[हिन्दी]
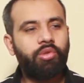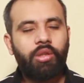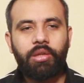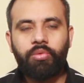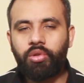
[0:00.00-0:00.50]

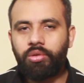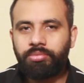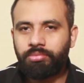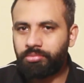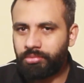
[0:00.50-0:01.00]
जो है वो
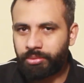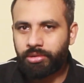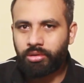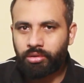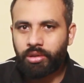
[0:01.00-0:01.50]

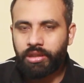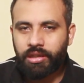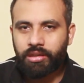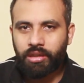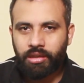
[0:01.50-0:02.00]
अभी थोड़ी
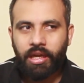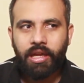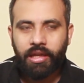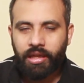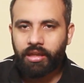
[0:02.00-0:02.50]
देर तक
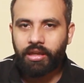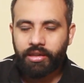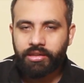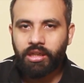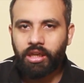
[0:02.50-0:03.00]
कह रहे हैं कि
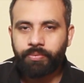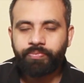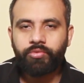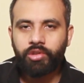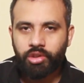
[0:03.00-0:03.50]
अगले साल
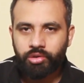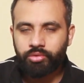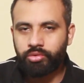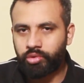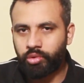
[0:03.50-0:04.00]
ये
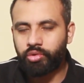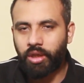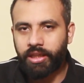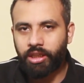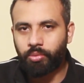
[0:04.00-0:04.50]
जून
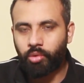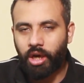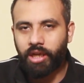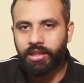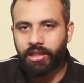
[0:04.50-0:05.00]
जुलाई तक
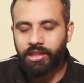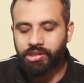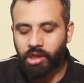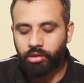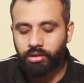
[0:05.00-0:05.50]
मुका देंगे ये
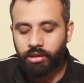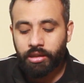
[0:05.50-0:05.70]
साउथ